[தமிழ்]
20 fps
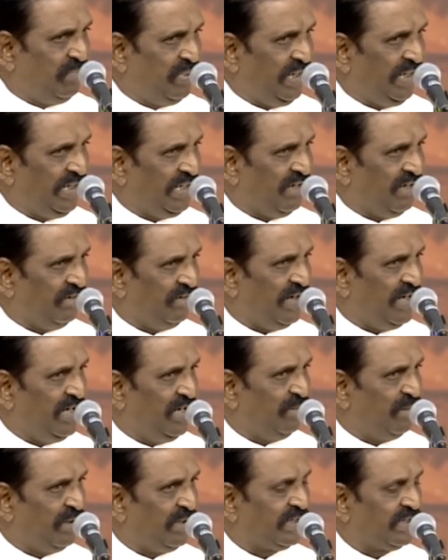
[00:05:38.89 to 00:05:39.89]
பிடிக்க
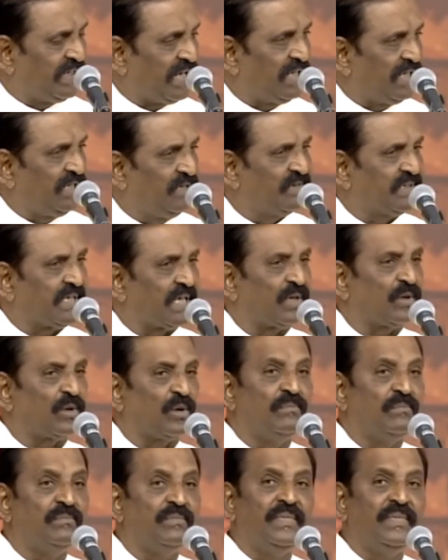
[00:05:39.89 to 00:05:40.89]
வேண்டும் என்று
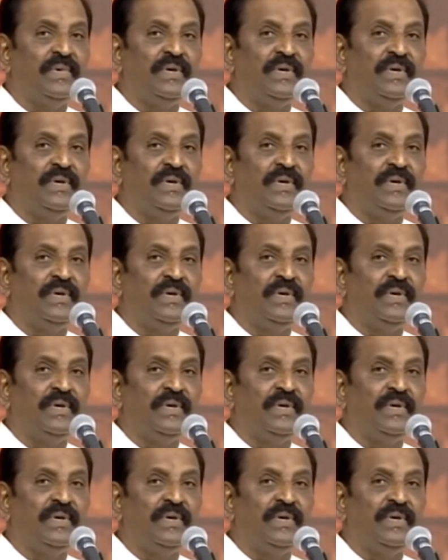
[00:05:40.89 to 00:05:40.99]
கருதுவதற்கும்